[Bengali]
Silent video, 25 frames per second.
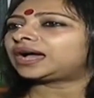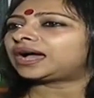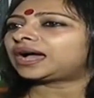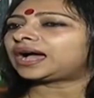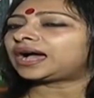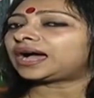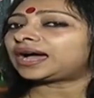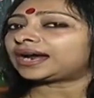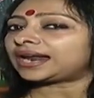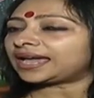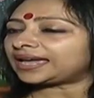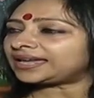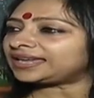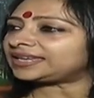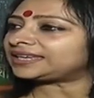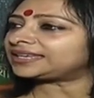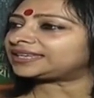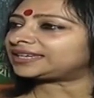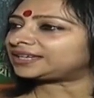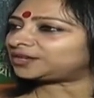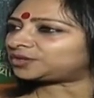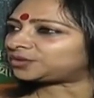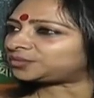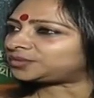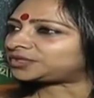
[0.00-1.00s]
আড়াই
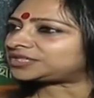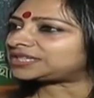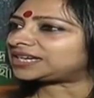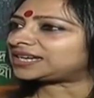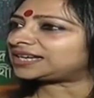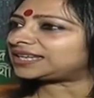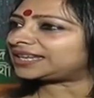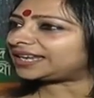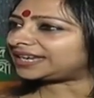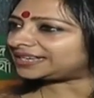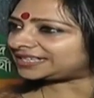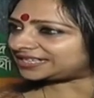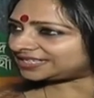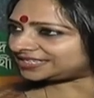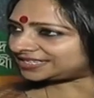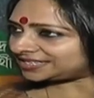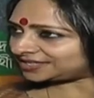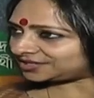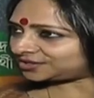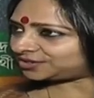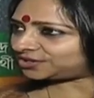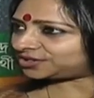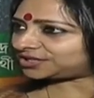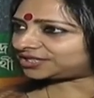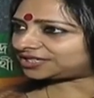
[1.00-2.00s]
কিলোমিটার হেঁটে
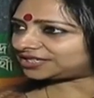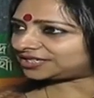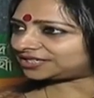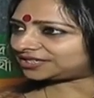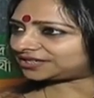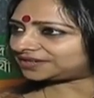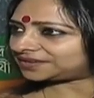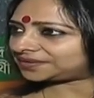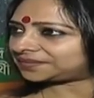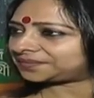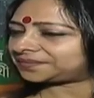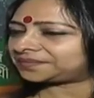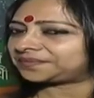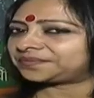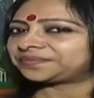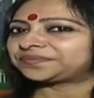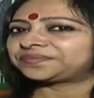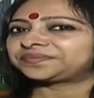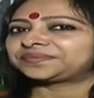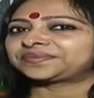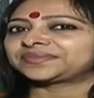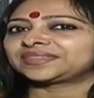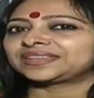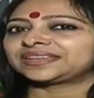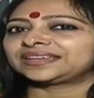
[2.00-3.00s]
যেতে হচ্ছে
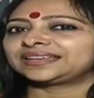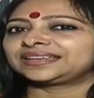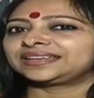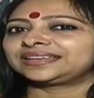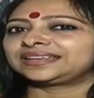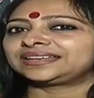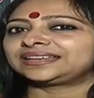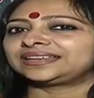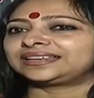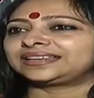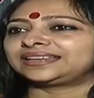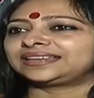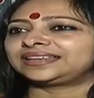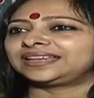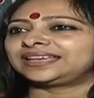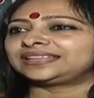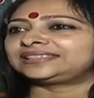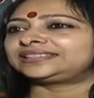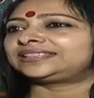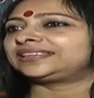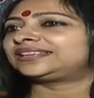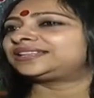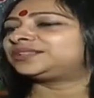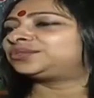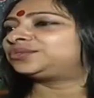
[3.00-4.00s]

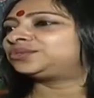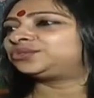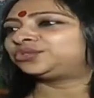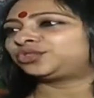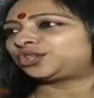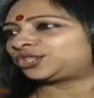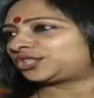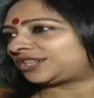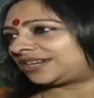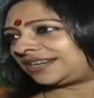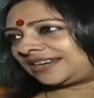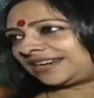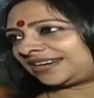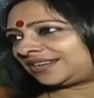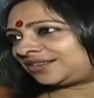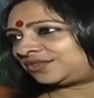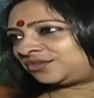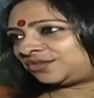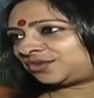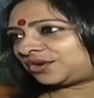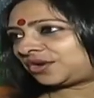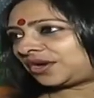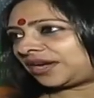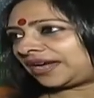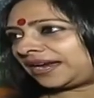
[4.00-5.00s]
এর থেকে দুর্দশার আর
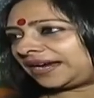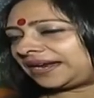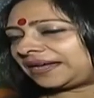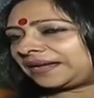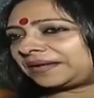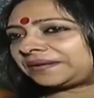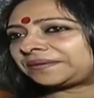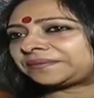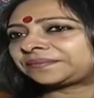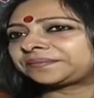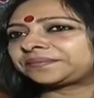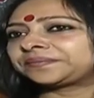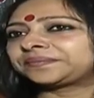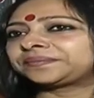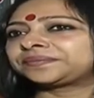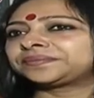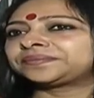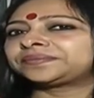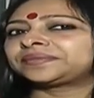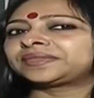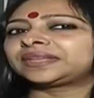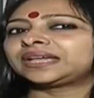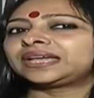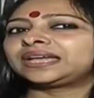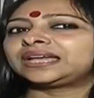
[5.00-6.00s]
কিছু হয় না
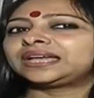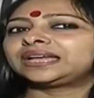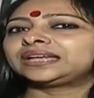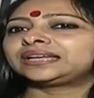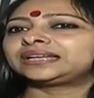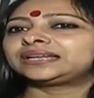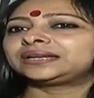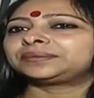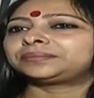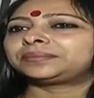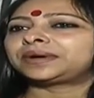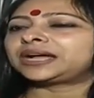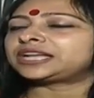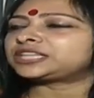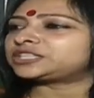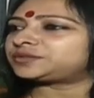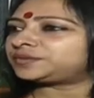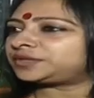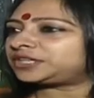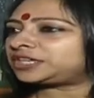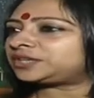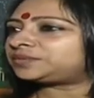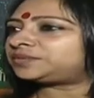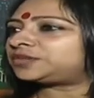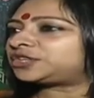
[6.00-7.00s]
পাঁচ
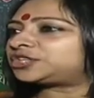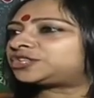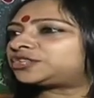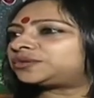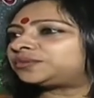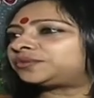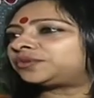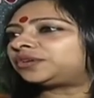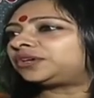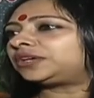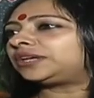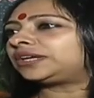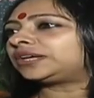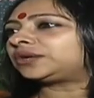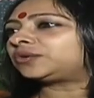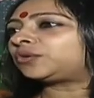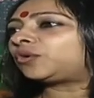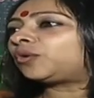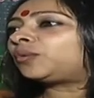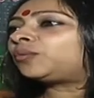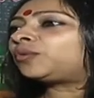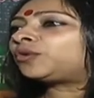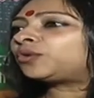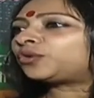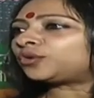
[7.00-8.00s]
মিনিট বৃষ্টি পড়লে
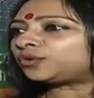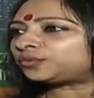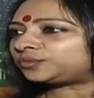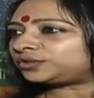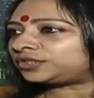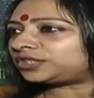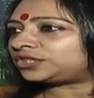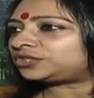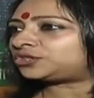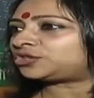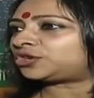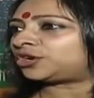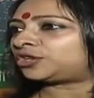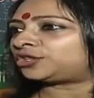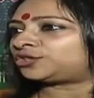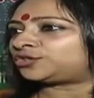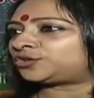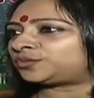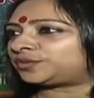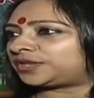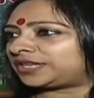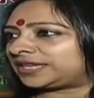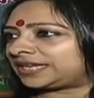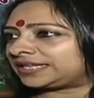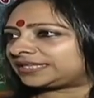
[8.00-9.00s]
কোমর অবধি জল
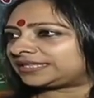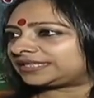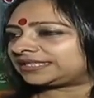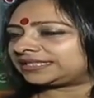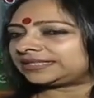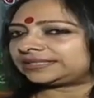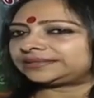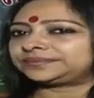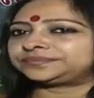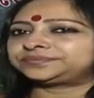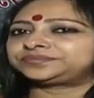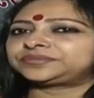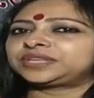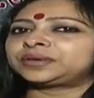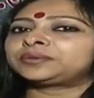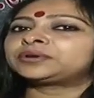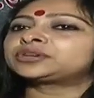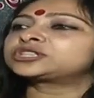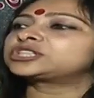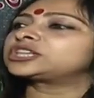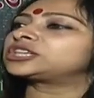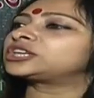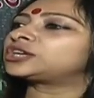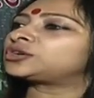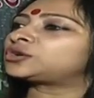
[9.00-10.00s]
জমে যাচ্ছে এবং
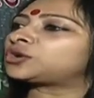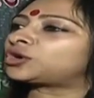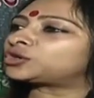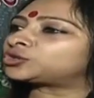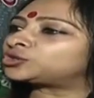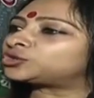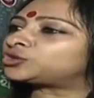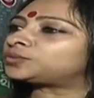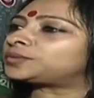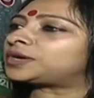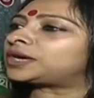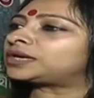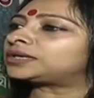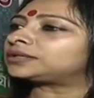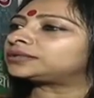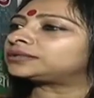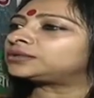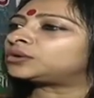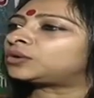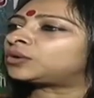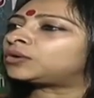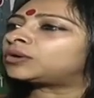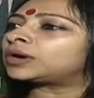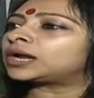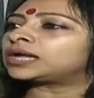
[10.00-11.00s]
সেটা নর্দমার
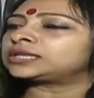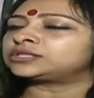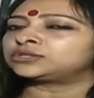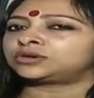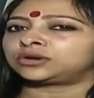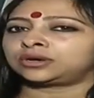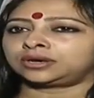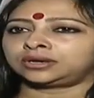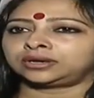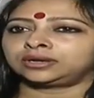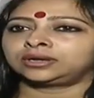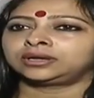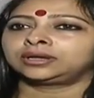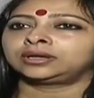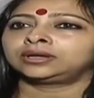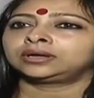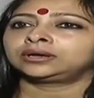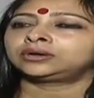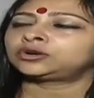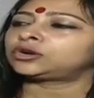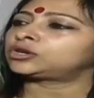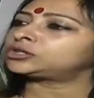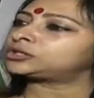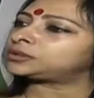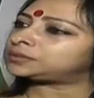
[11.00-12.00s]
নোংরা জল
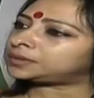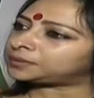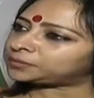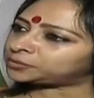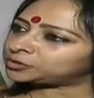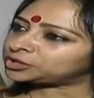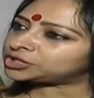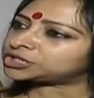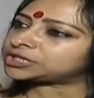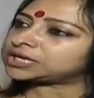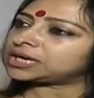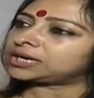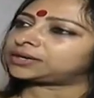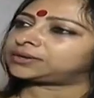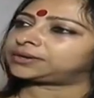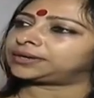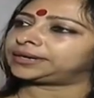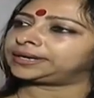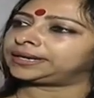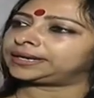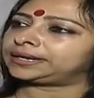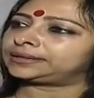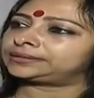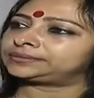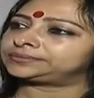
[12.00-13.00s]
নর্দমা পরিষ্কার
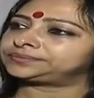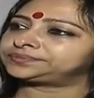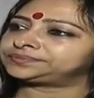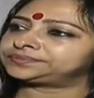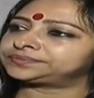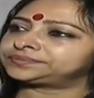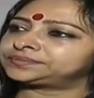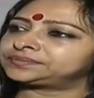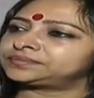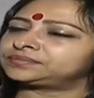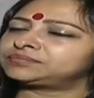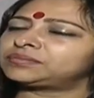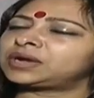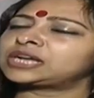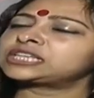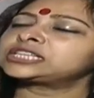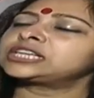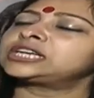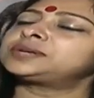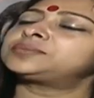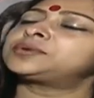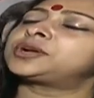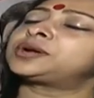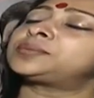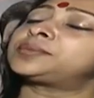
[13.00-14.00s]
হয় না
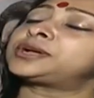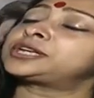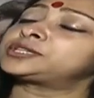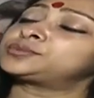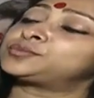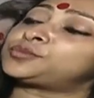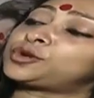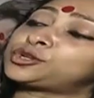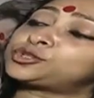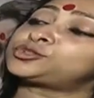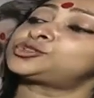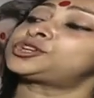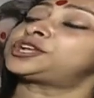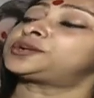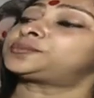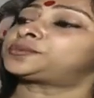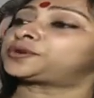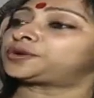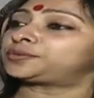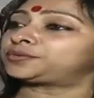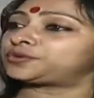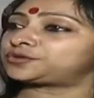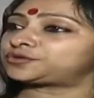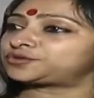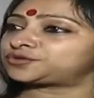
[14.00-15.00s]
মাসের পর মাস বছরের
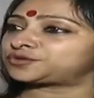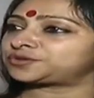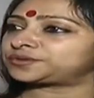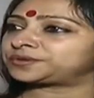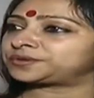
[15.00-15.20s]
পর বছর